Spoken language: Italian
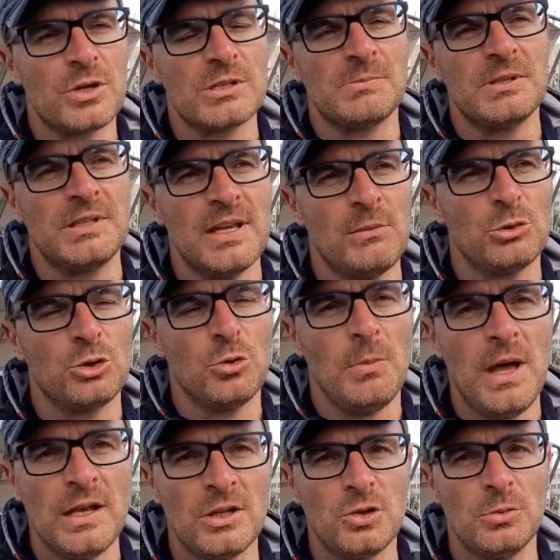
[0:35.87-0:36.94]
ora aspettiamo
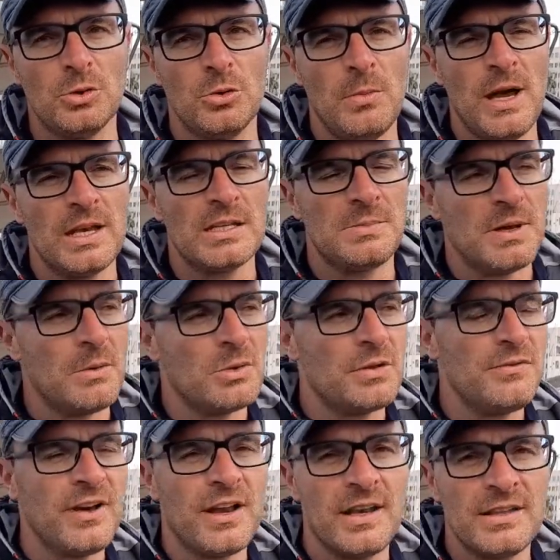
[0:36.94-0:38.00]
domani e dopodomani, speriamo
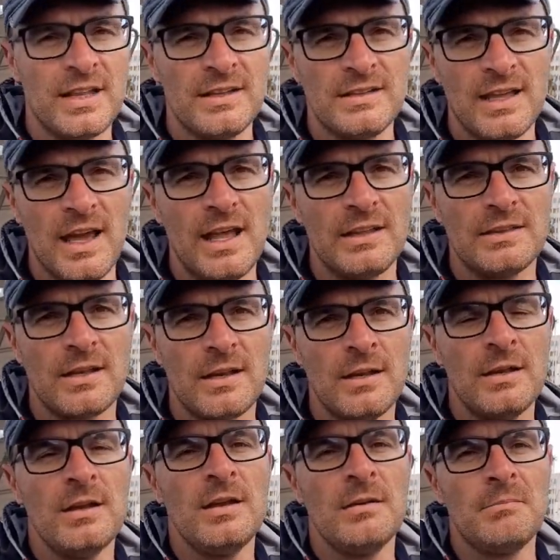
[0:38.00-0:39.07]
di farne tante
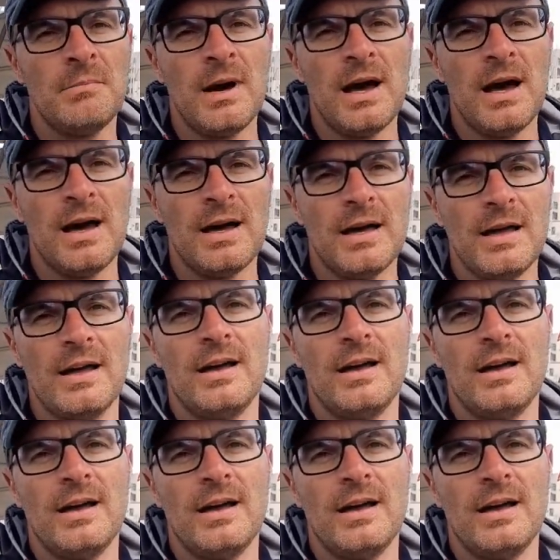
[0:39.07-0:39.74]
altre, ma